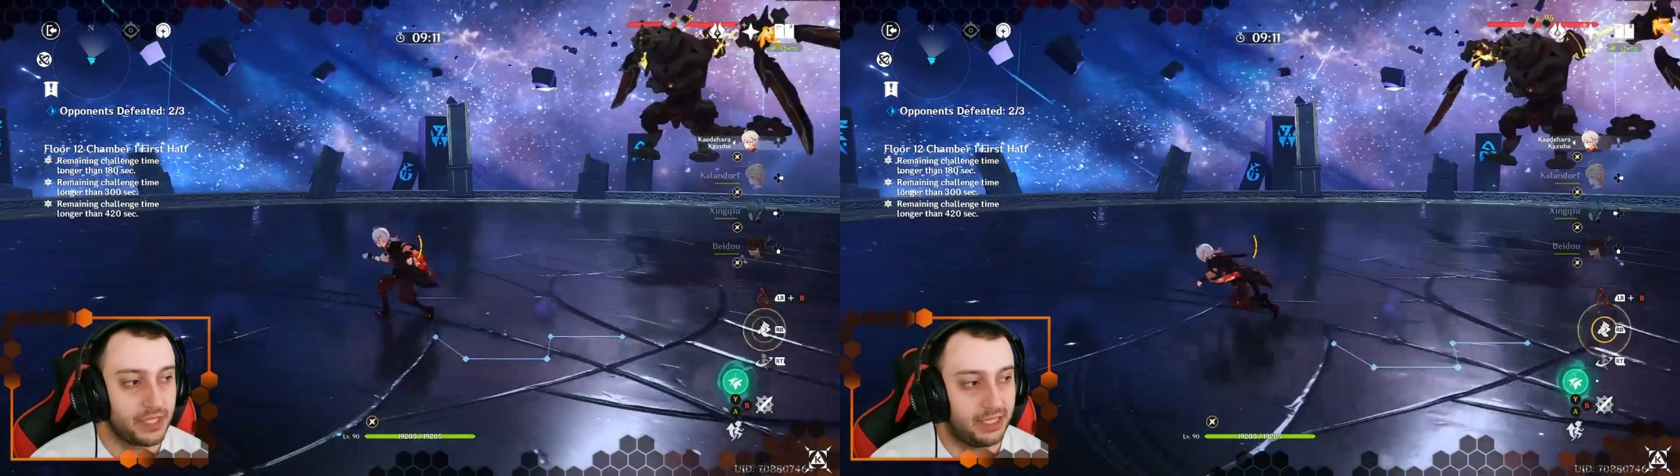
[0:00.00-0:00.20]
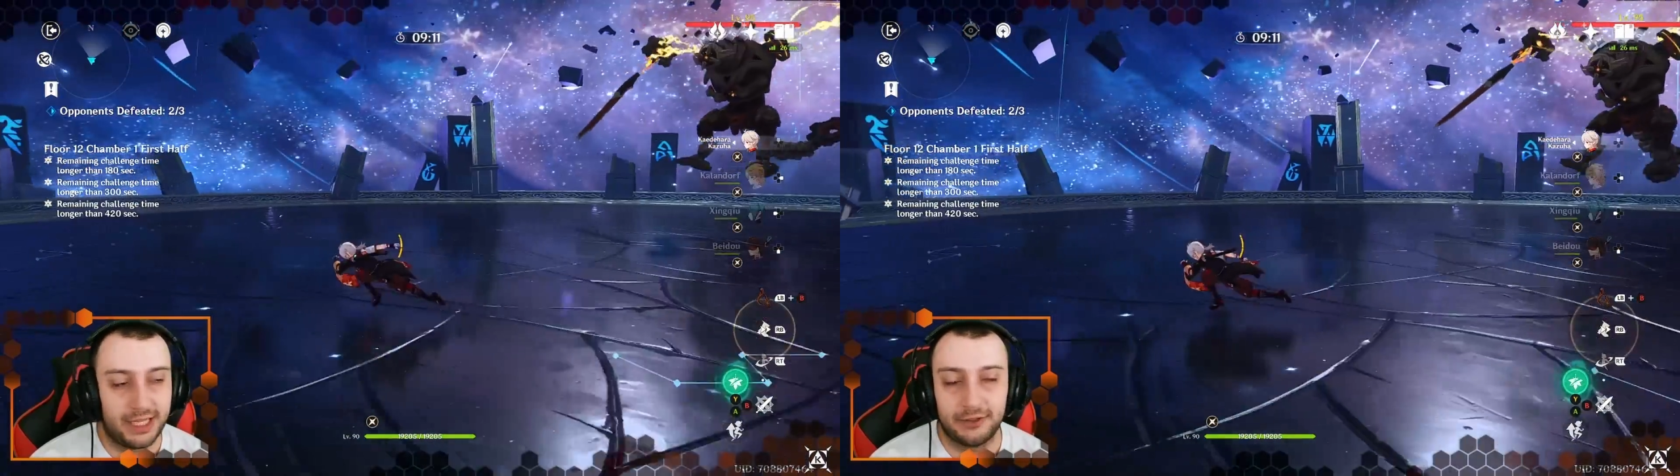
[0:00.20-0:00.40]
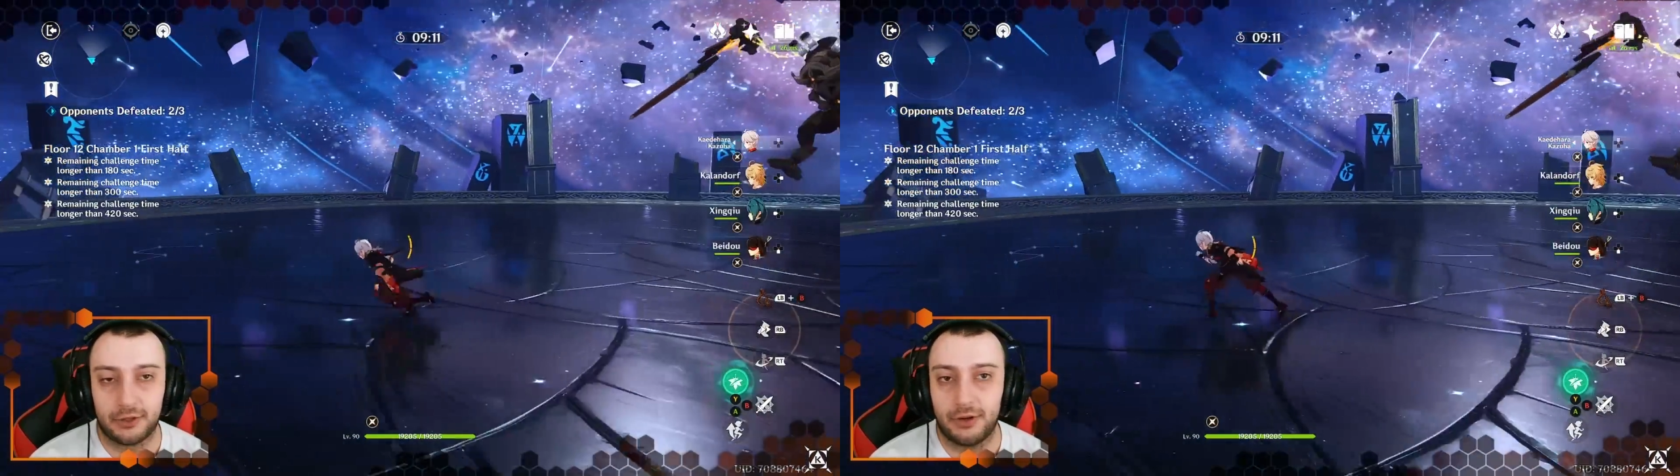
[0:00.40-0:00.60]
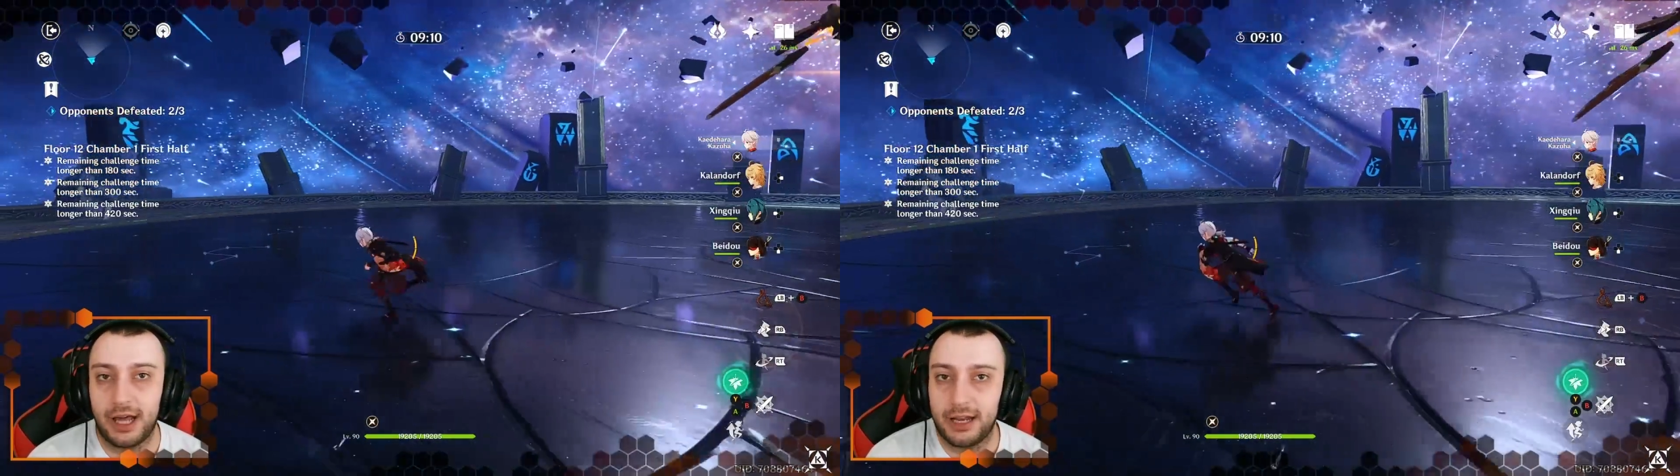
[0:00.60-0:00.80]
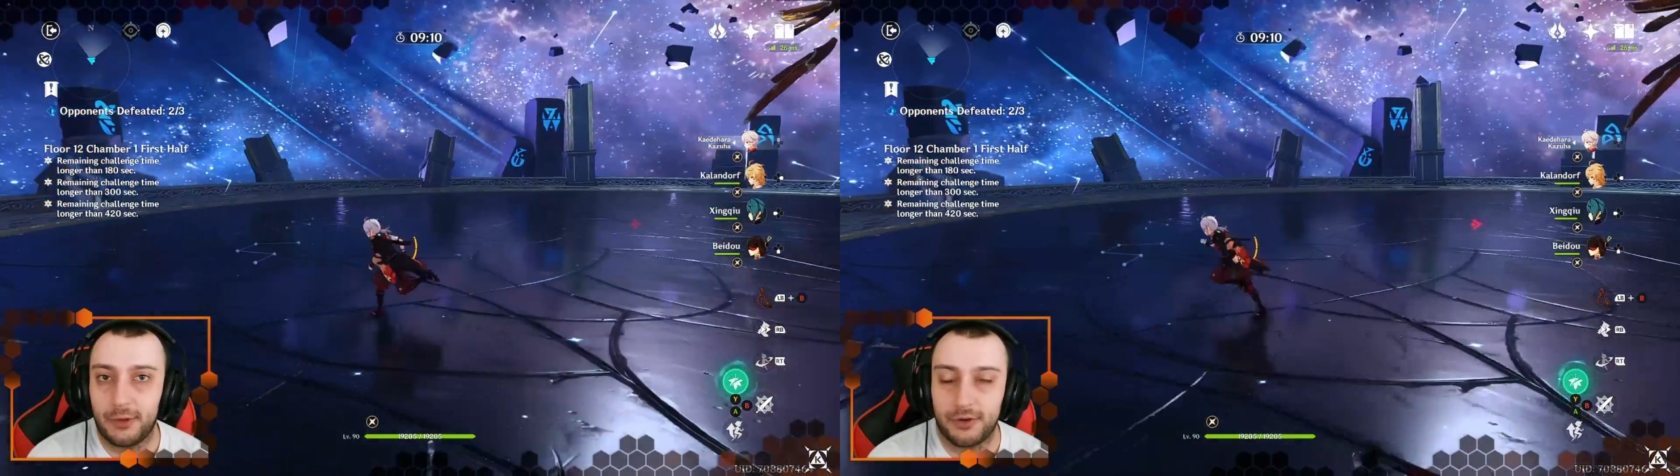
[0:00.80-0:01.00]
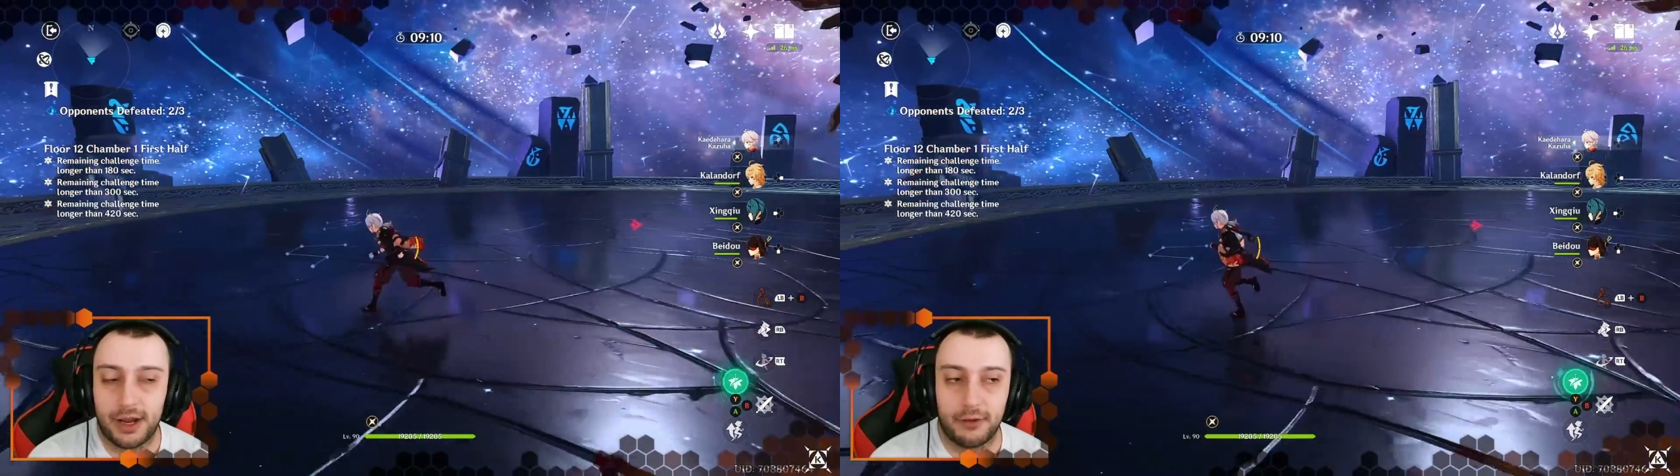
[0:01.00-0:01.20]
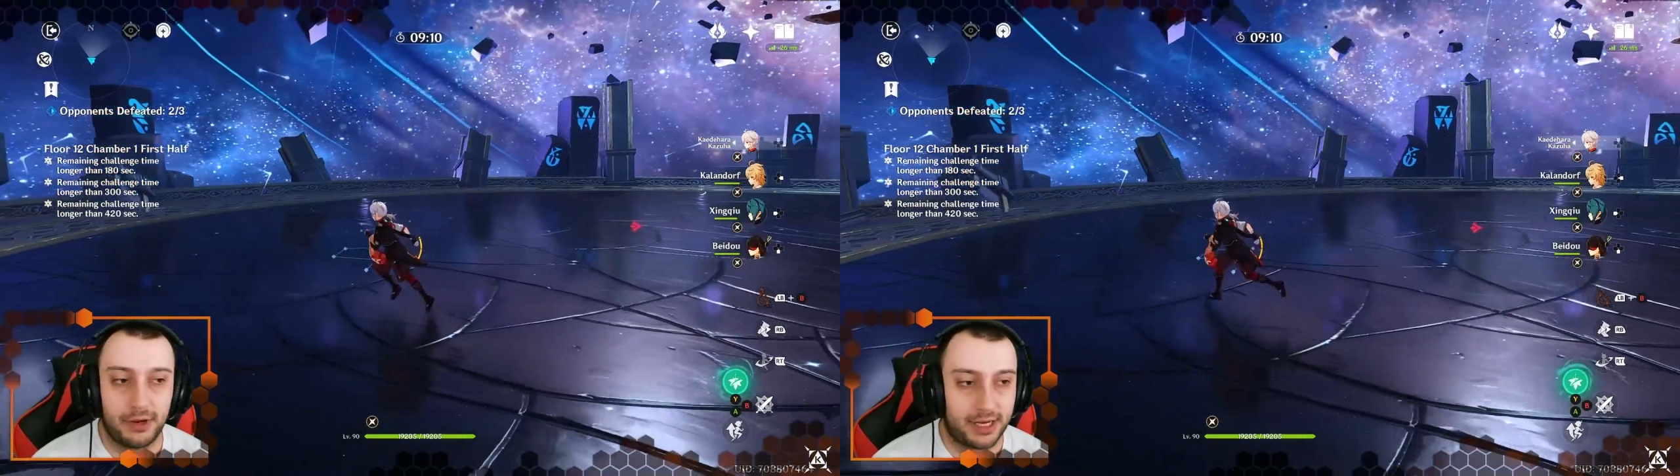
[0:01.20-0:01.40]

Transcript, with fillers: il dendro con l'anemo non hanno una